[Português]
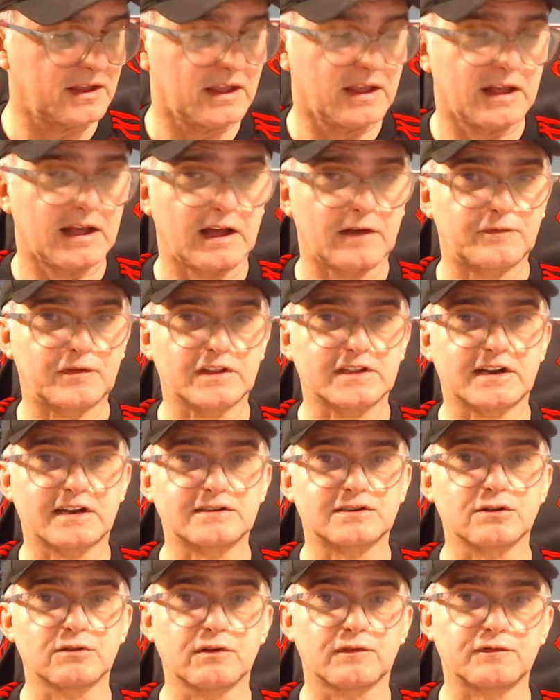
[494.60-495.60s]
A
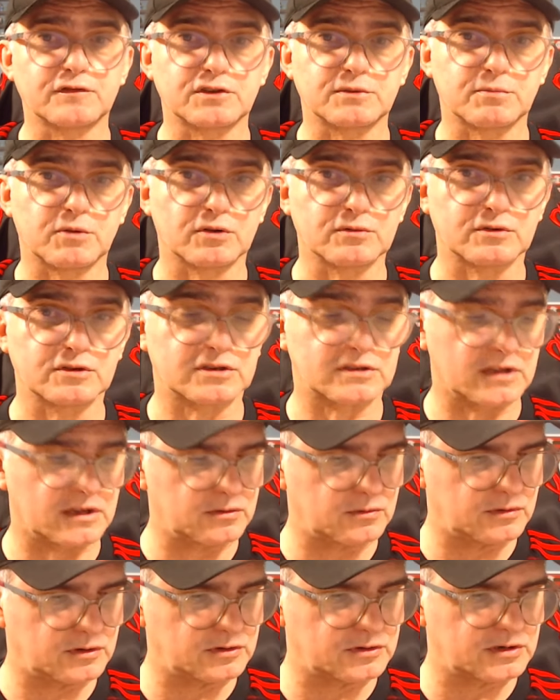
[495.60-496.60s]
Federação de Futebol do Estado
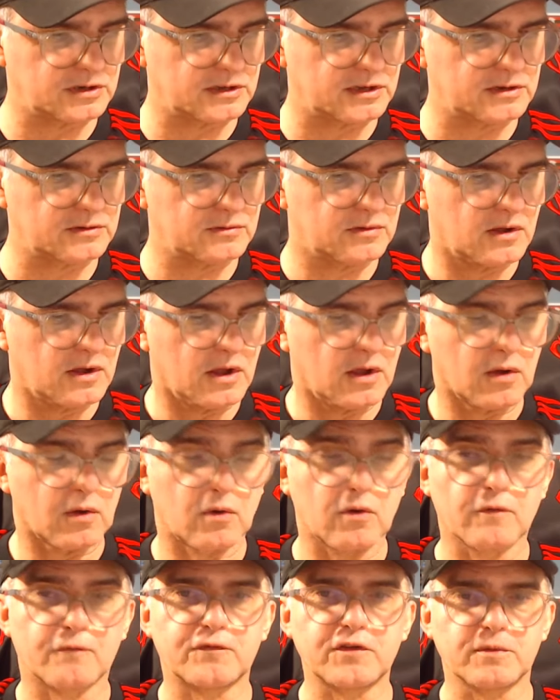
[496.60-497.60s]
do Rio de Janeiro
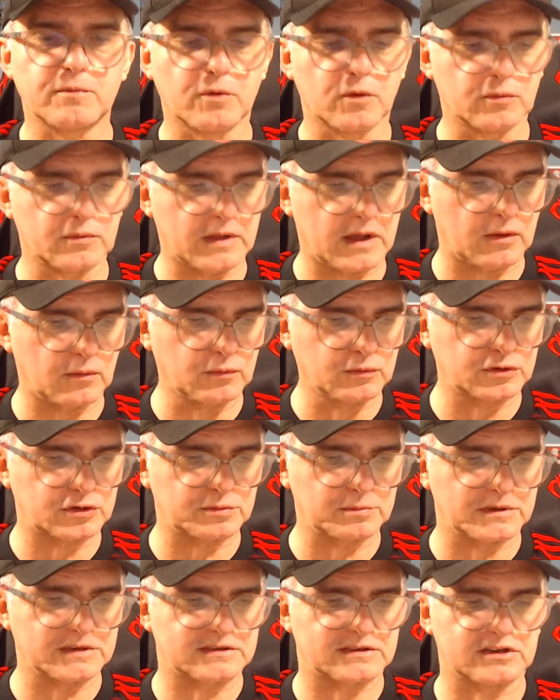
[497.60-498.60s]
confirmou na
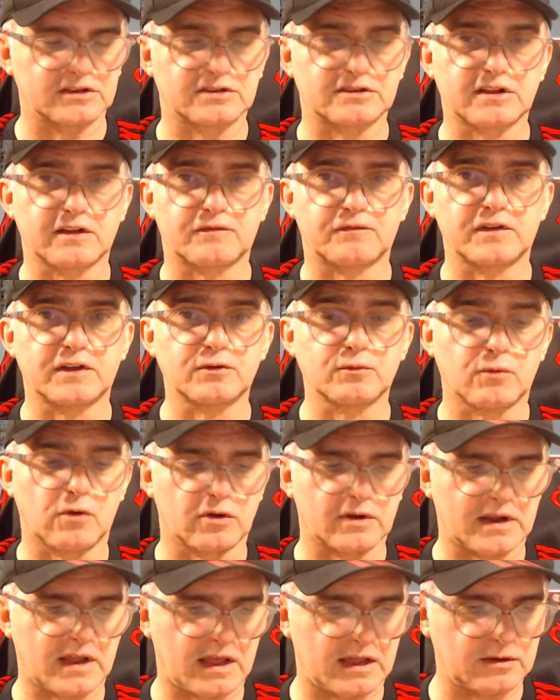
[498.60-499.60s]
última sexta-feira o
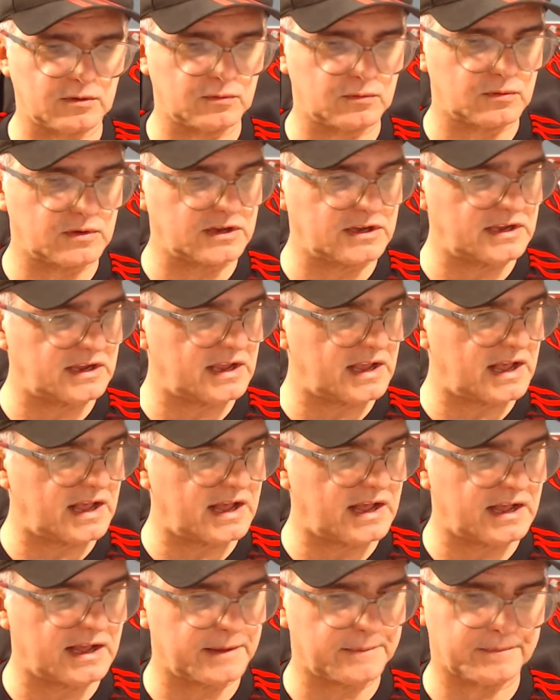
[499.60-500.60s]
horário e
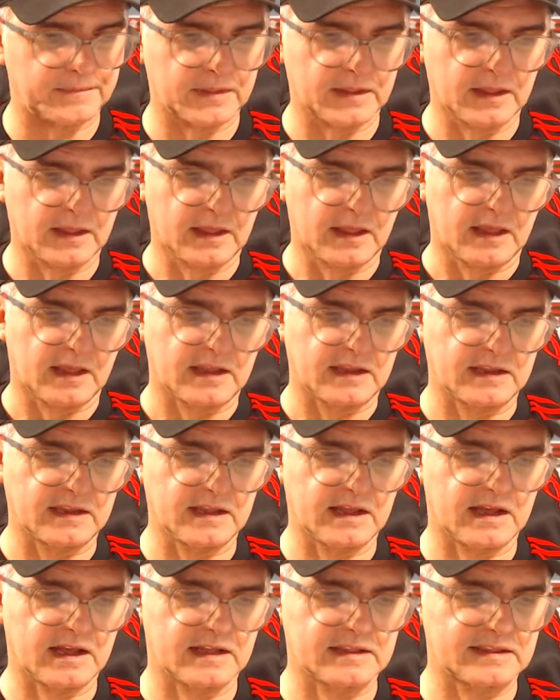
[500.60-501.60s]
a, e
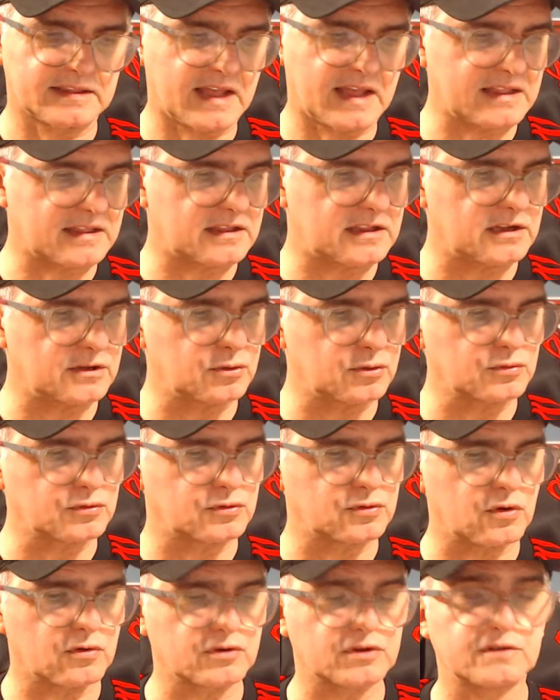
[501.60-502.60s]
a data do
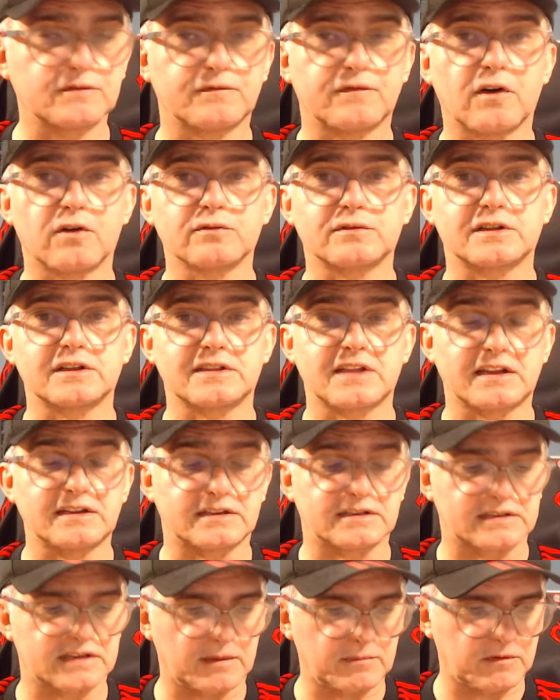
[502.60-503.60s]
jogo de volta das
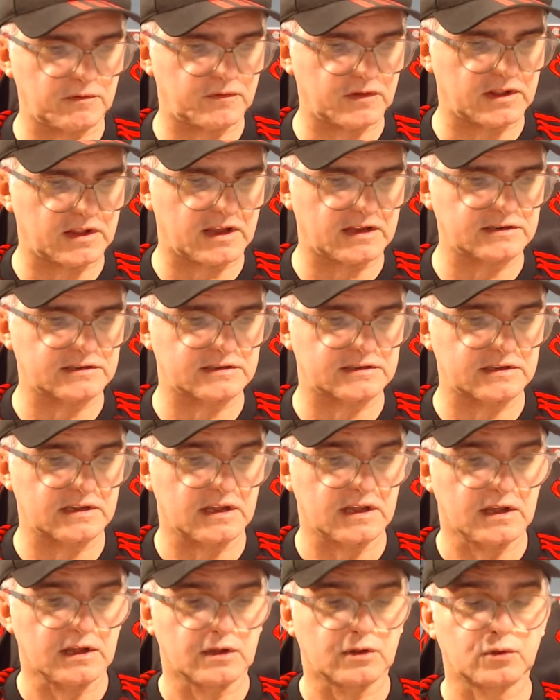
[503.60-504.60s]
semifinais
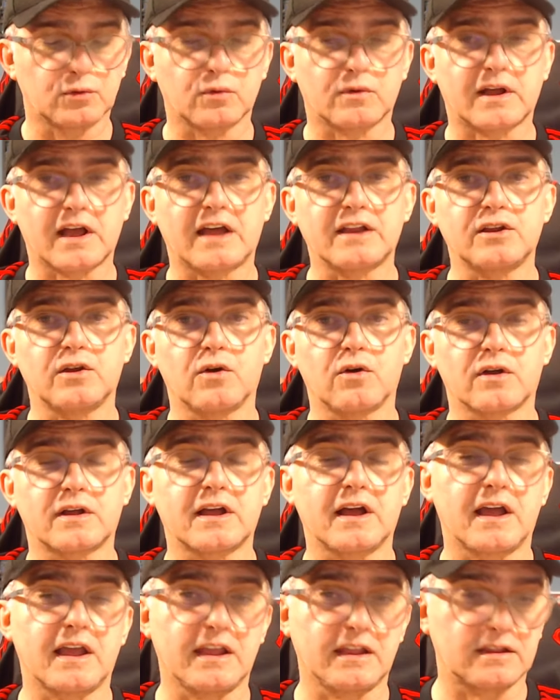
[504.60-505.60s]
do
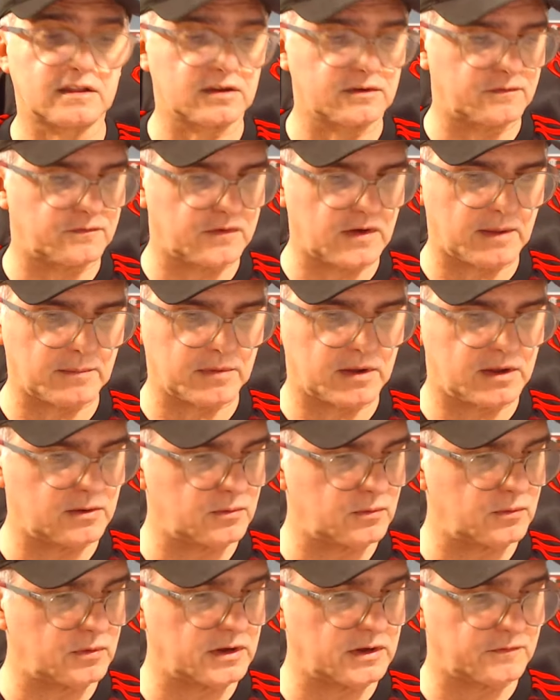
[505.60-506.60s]
Carioca entre
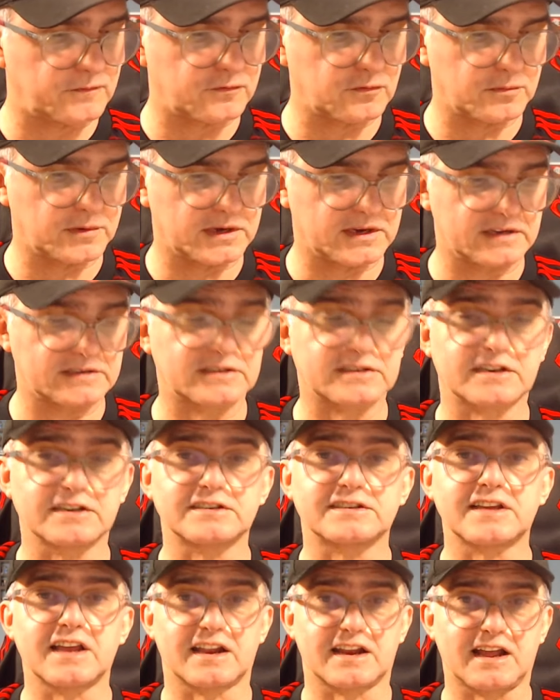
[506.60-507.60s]
Flamengo e Fluminense, que
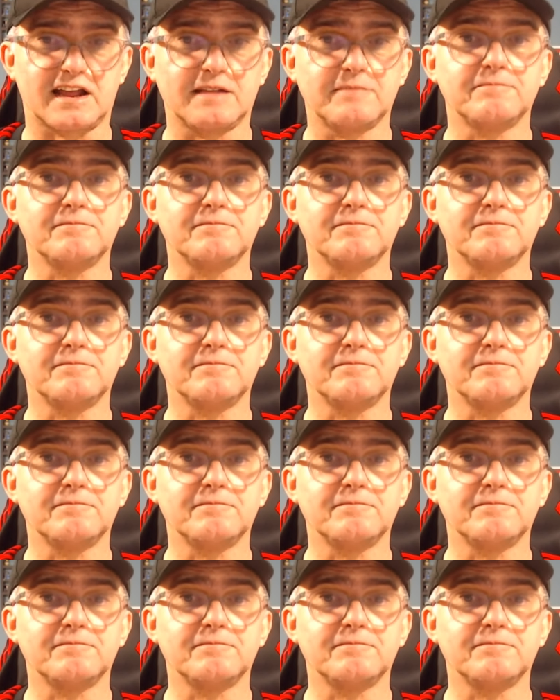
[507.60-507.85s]
será